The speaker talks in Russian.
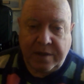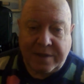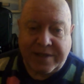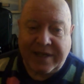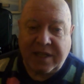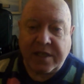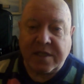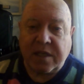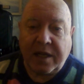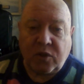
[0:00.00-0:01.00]
сделать
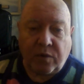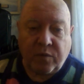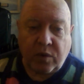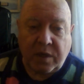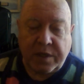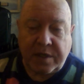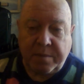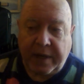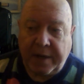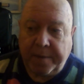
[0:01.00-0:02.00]
заготовку для
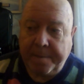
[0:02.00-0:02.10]
себя.